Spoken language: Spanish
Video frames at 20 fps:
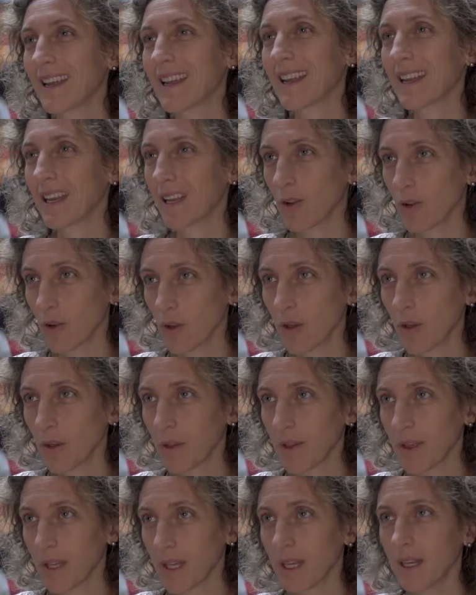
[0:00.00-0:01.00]

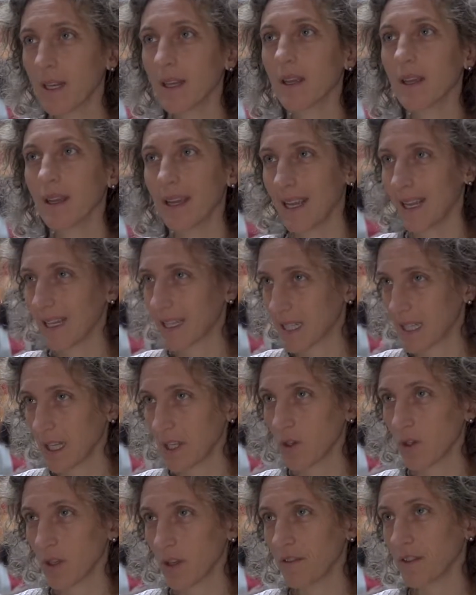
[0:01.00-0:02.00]
reconocen el
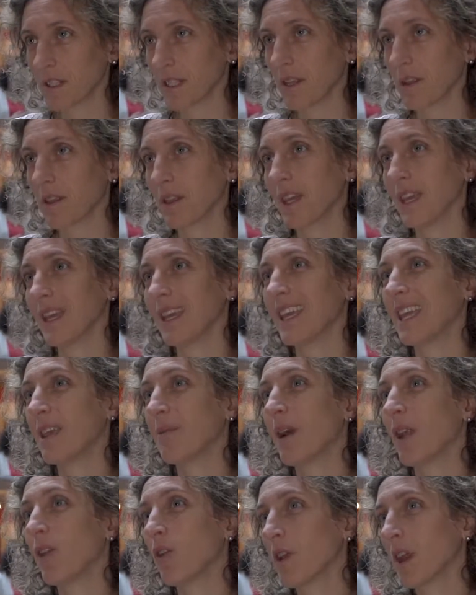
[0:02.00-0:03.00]
sello de FSC y
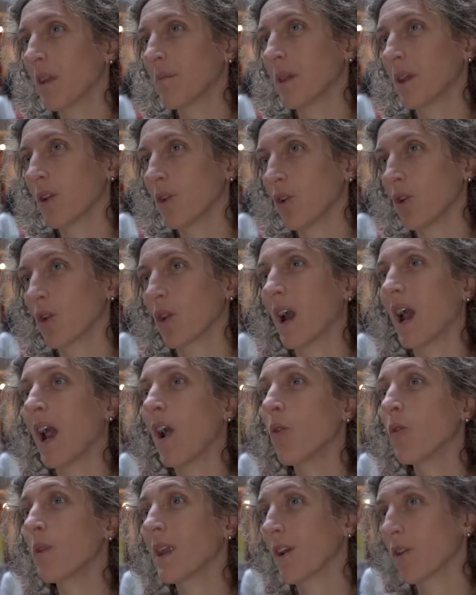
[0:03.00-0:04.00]
valoran mejor
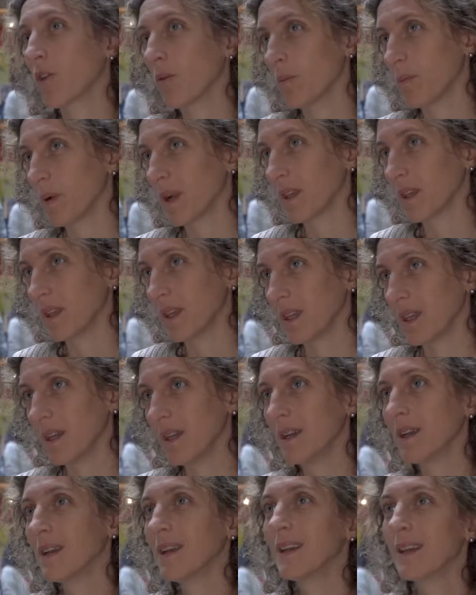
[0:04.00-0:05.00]
a una compañía
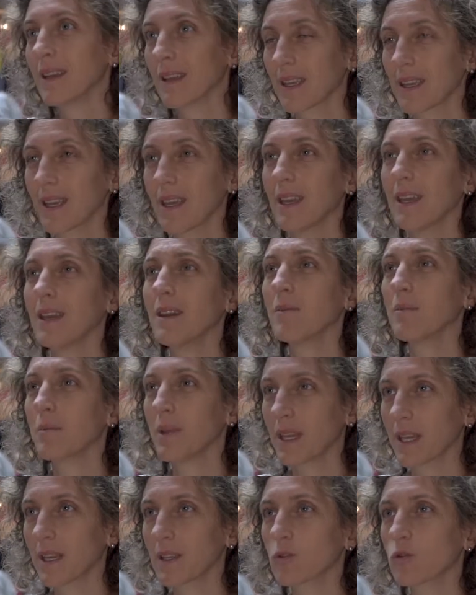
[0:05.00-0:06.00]
que
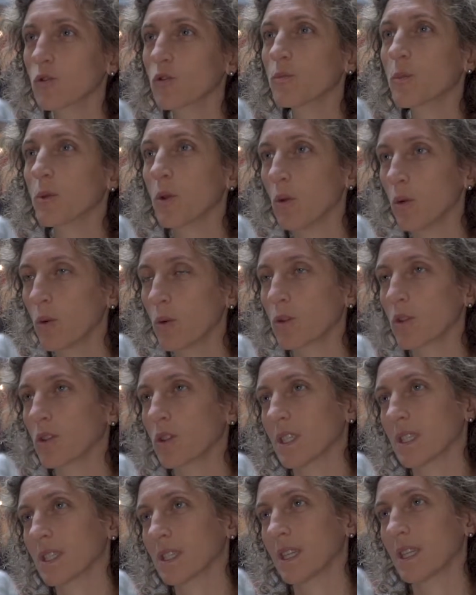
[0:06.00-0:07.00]
ve que en sus
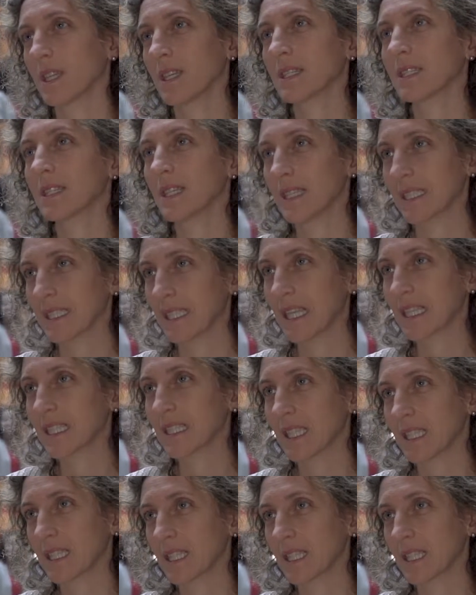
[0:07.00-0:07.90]
productos está este